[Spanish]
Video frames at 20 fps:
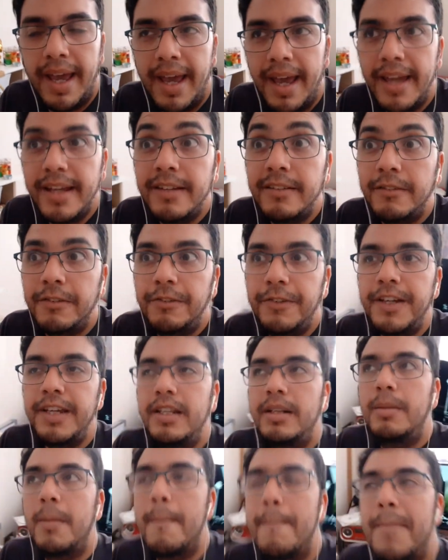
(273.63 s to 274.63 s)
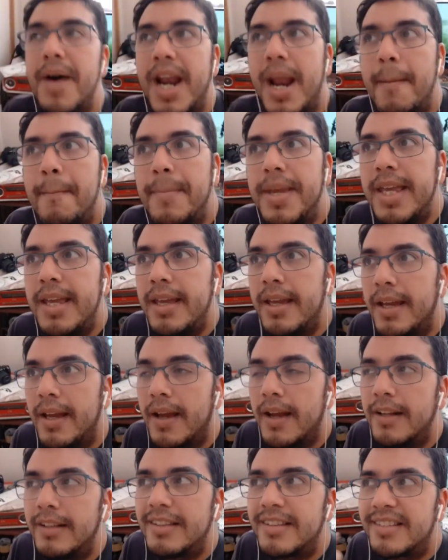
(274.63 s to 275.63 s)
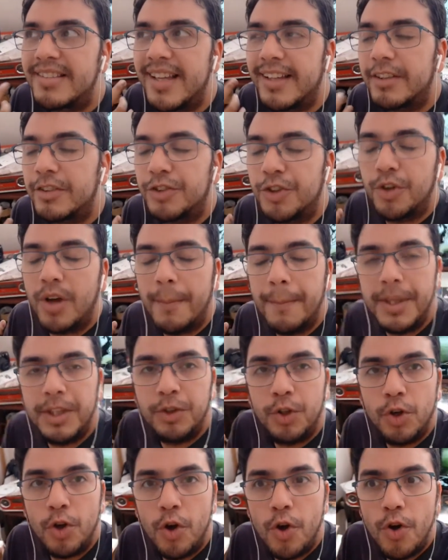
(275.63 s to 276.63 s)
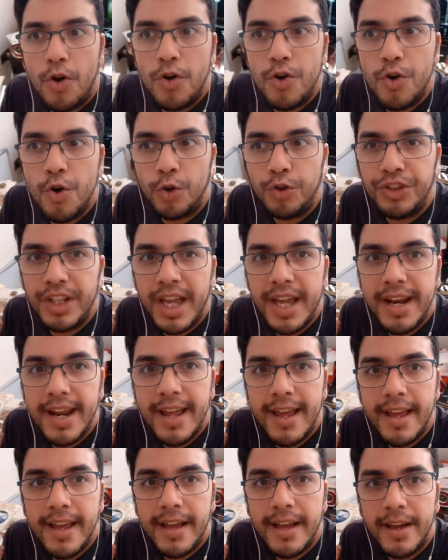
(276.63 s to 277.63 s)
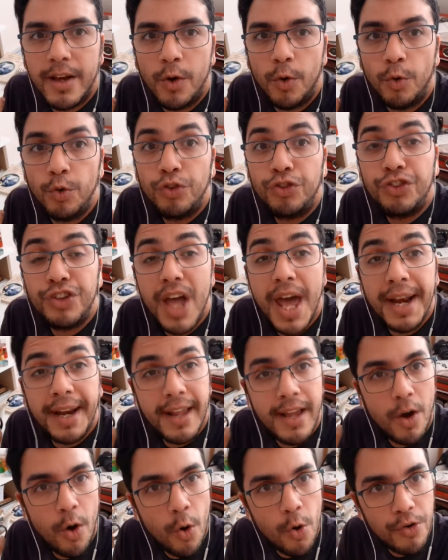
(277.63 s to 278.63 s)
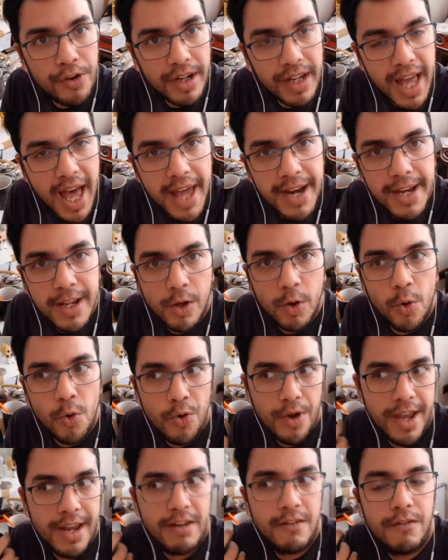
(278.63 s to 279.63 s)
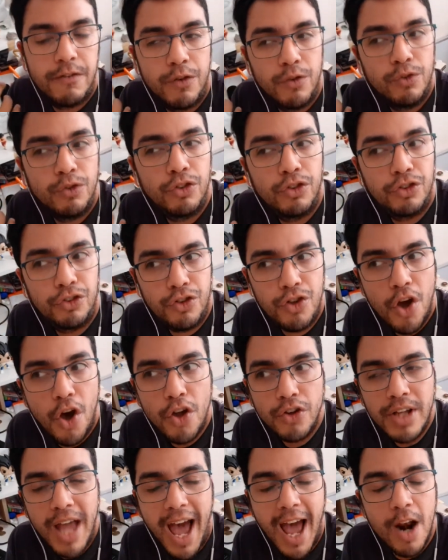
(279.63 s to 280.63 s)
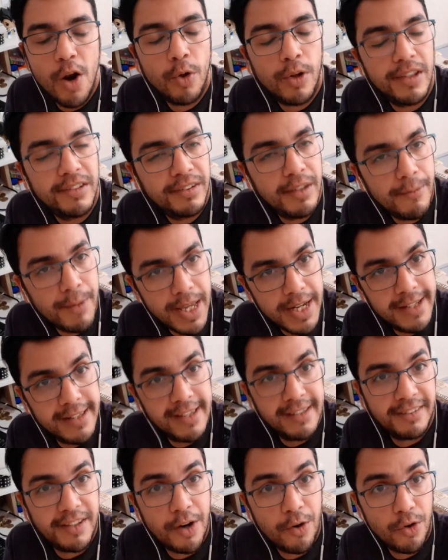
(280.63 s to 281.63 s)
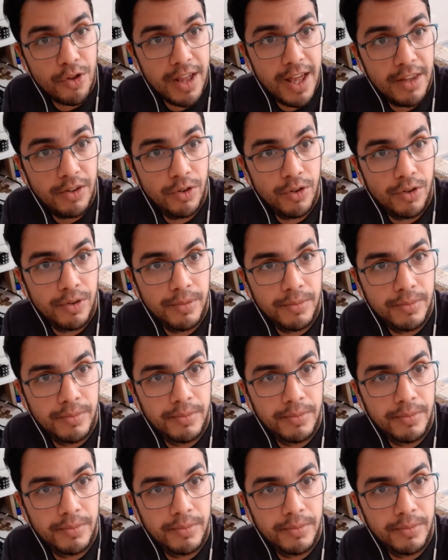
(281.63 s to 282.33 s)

En fin, para mí el sexto capítulo no tiene un cierre orgánico en función a lo que se viene desarrollando,